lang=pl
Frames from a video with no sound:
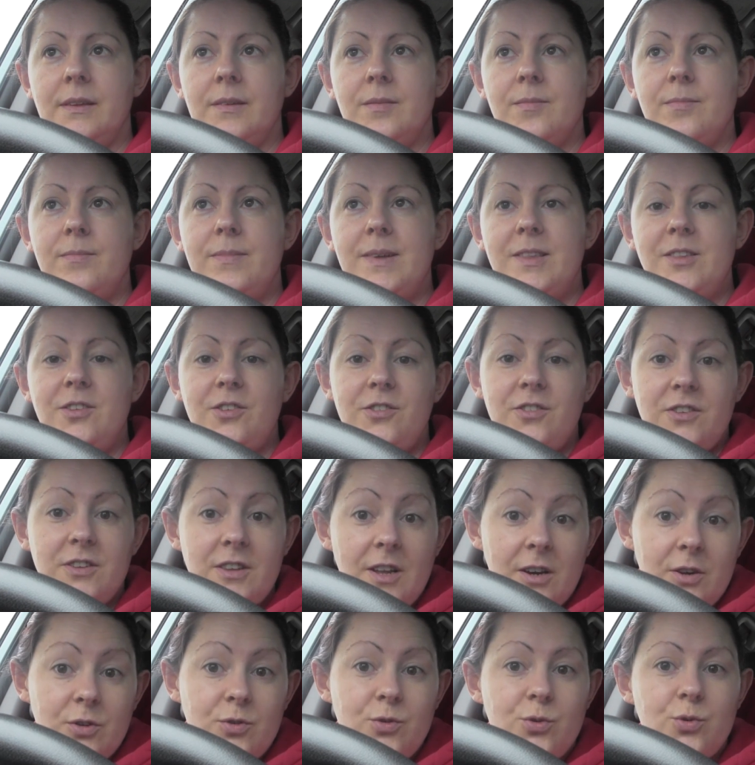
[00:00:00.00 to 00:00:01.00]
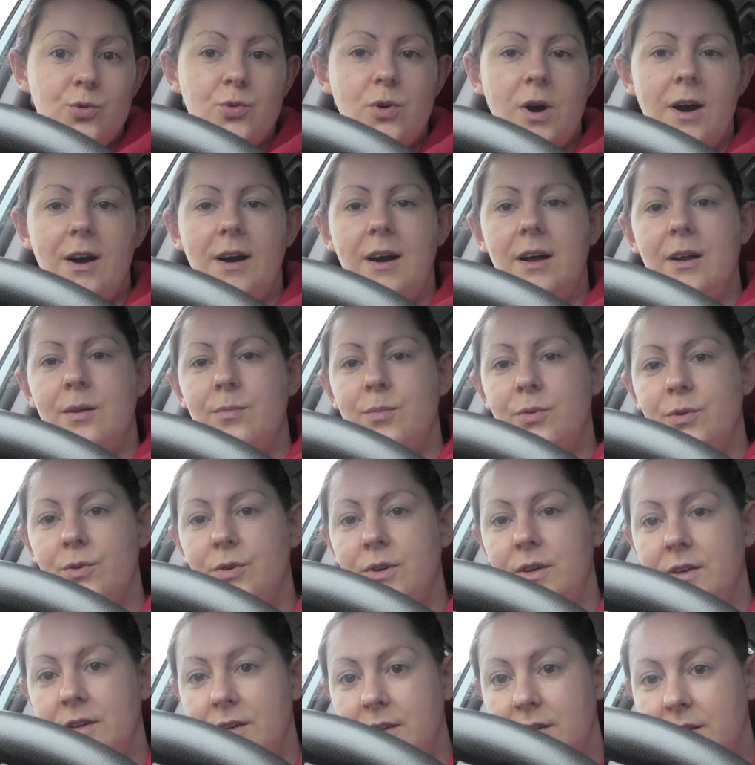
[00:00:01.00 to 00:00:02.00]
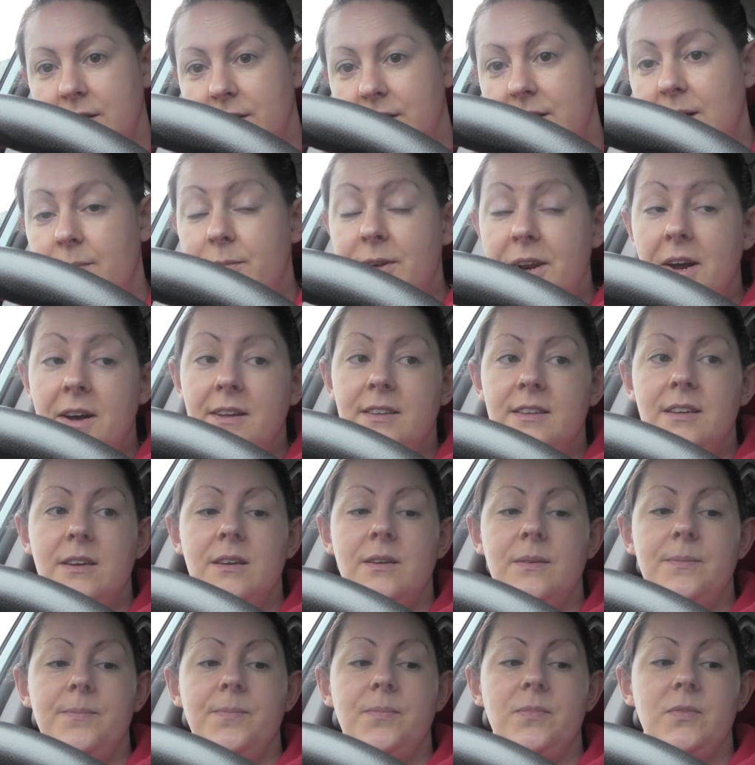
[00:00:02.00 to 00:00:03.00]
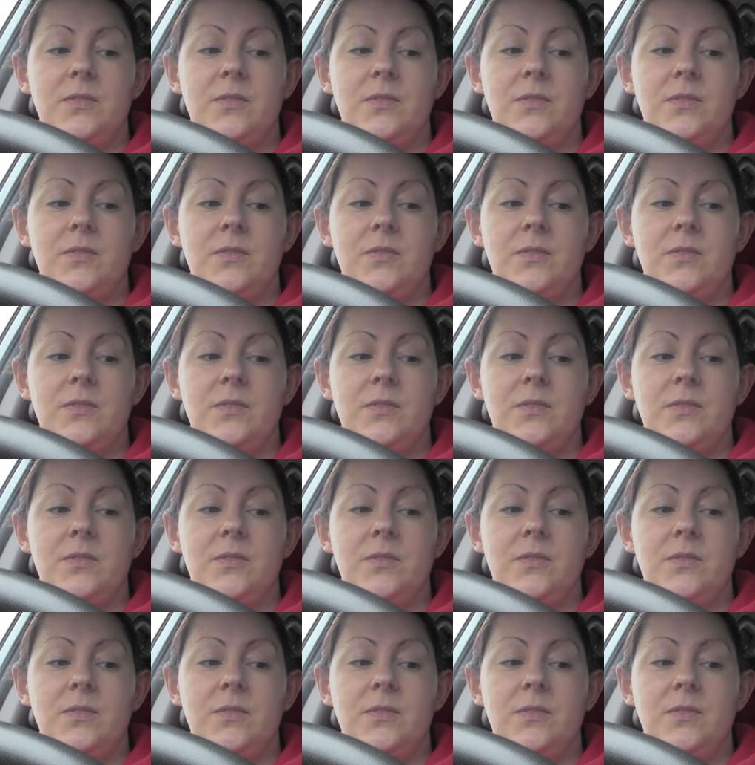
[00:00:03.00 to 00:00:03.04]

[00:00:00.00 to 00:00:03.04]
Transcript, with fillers: będę się tak czuła albo i dam radę.